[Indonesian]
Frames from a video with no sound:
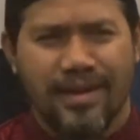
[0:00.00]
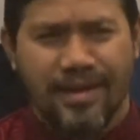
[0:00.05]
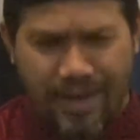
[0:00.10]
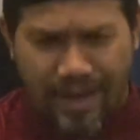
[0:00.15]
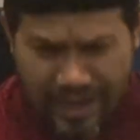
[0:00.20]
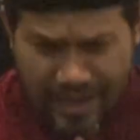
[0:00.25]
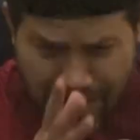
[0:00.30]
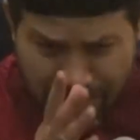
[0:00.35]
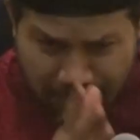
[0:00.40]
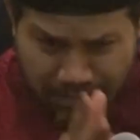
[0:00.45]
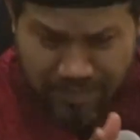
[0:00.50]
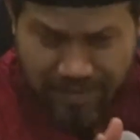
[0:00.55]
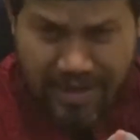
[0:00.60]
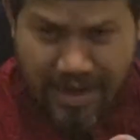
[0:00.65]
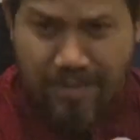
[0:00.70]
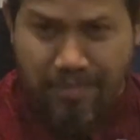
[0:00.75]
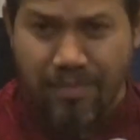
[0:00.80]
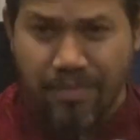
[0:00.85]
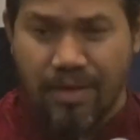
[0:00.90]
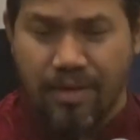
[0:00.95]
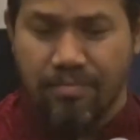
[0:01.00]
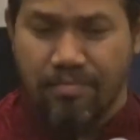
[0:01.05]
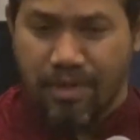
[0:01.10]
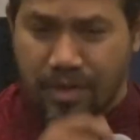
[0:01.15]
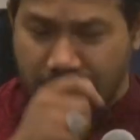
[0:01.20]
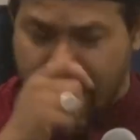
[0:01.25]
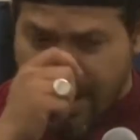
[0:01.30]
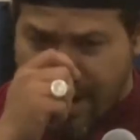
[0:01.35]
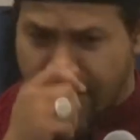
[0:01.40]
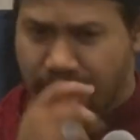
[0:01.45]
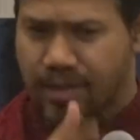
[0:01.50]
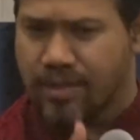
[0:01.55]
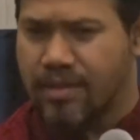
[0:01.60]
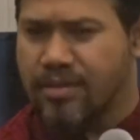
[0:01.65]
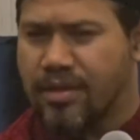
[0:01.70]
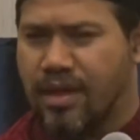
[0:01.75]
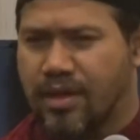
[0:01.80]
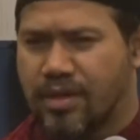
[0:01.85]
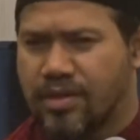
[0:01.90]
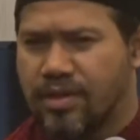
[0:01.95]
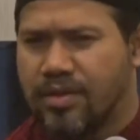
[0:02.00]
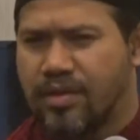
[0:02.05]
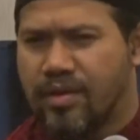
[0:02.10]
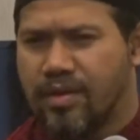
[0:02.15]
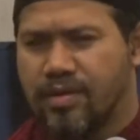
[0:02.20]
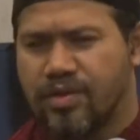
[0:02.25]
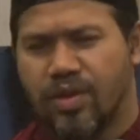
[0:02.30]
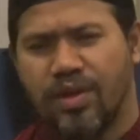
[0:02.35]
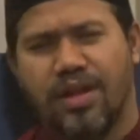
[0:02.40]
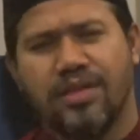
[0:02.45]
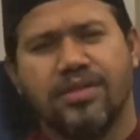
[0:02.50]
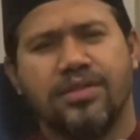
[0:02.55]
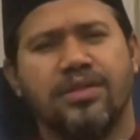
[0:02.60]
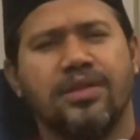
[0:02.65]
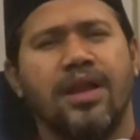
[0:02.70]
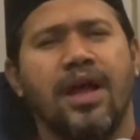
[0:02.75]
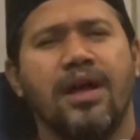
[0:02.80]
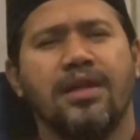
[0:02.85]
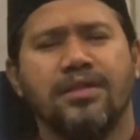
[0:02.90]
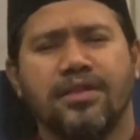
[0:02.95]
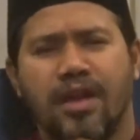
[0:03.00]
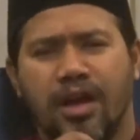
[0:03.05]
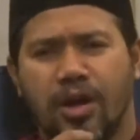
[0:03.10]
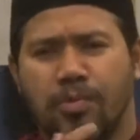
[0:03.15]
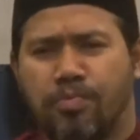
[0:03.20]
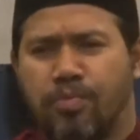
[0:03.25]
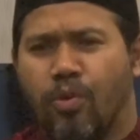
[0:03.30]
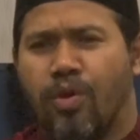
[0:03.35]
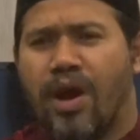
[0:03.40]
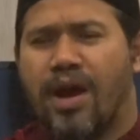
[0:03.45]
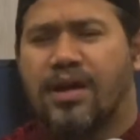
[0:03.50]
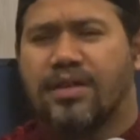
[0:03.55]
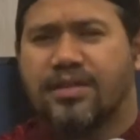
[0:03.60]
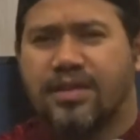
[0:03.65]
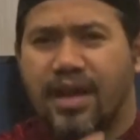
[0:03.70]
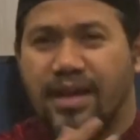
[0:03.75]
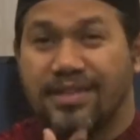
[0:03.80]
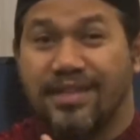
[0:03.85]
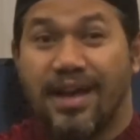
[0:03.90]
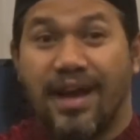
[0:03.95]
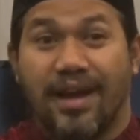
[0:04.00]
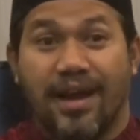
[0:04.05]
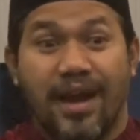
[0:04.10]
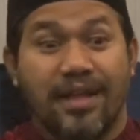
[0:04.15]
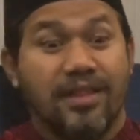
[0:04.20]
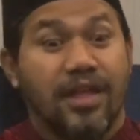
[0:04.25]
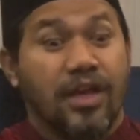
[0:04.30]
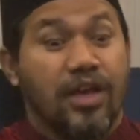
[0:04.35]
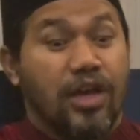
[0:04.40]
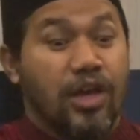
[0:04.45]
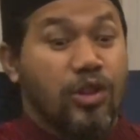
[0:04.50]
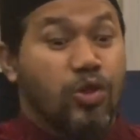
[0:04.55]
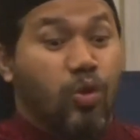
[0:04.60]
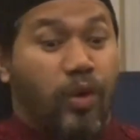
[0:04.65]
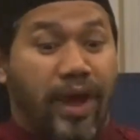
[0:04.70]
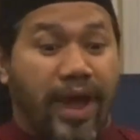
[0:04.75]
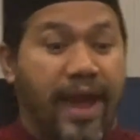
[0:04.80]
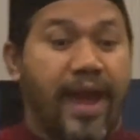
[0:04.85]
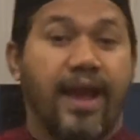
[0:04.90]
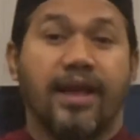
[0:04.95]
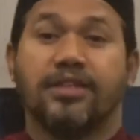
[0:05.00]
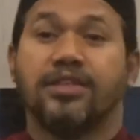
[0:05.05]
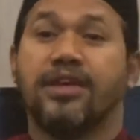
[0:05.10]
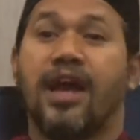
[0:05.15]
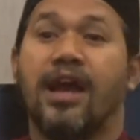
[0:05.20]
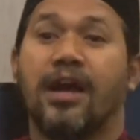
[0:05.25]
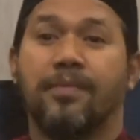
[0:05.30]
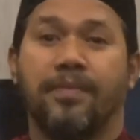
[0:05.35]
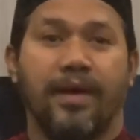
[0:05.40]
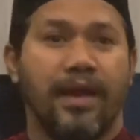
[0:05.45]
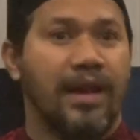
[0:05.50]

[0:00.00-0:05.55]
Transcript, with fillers: Nah, yang yang menerangkan tentang sholat jenazah, puasa, zakat itu eksak, Pak.